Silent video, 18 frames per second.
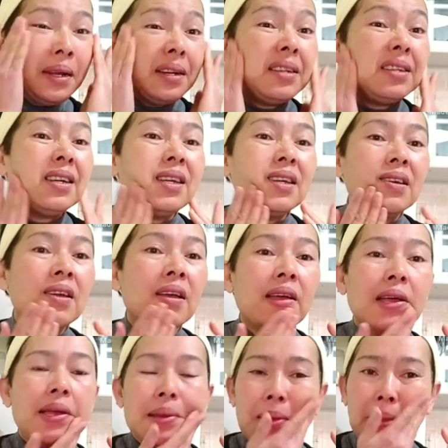เรื่อ
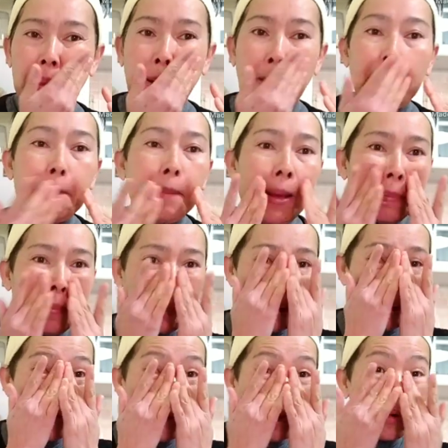ยๆแป๊บ
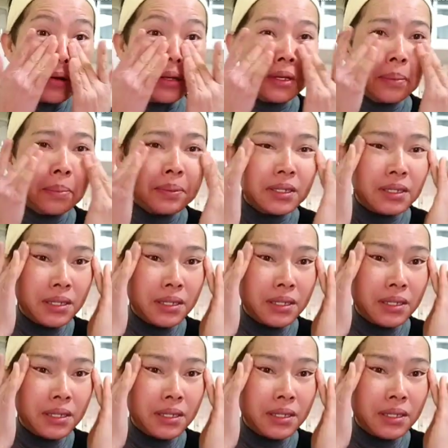เดียวเขาก็จะ